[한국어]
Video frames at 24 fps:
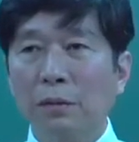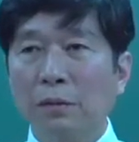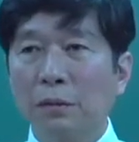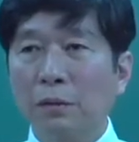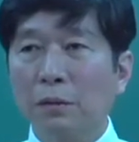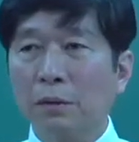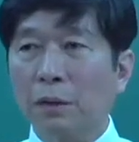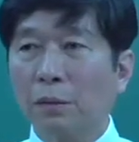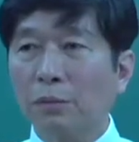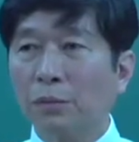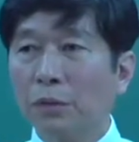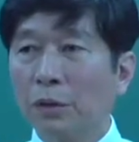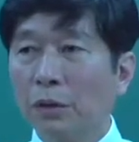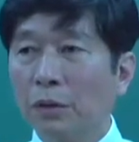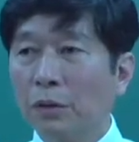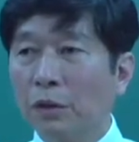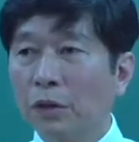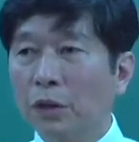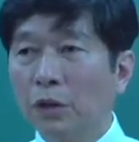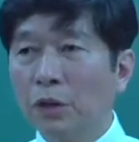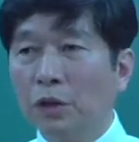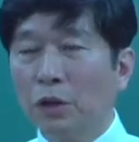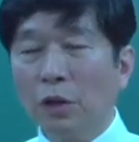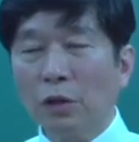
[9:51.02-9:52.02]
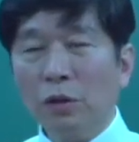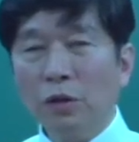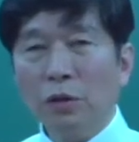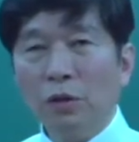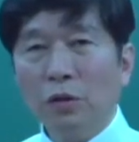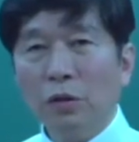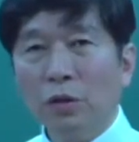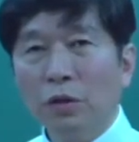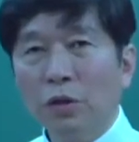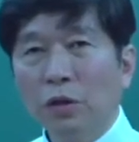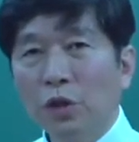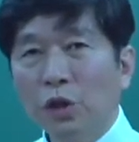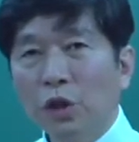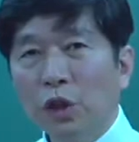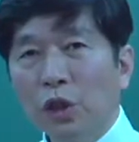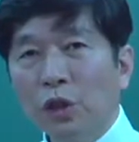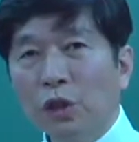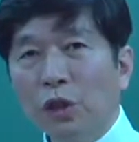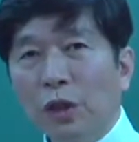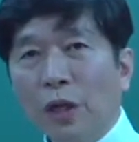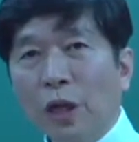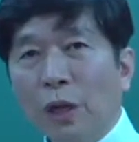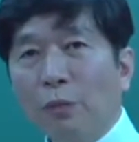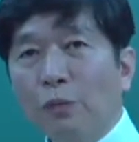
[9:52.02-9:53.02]
3년? 2년?
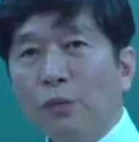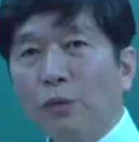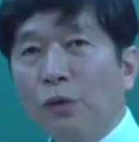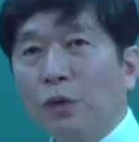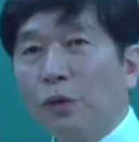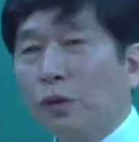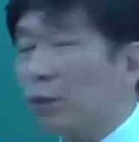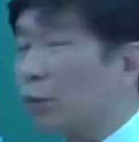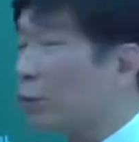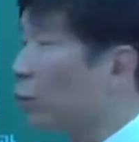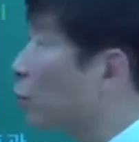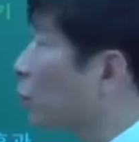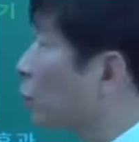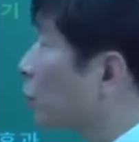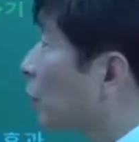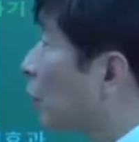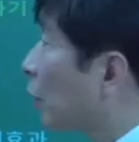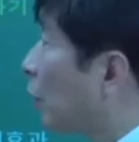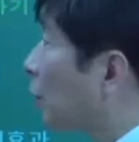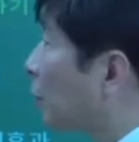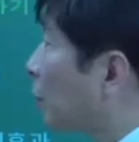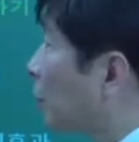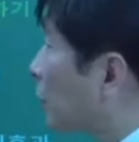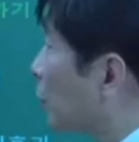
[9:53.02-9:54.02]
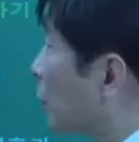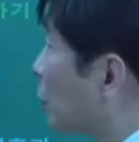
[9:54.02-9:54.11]
2년에 한 문제 정도씩 나옵니다.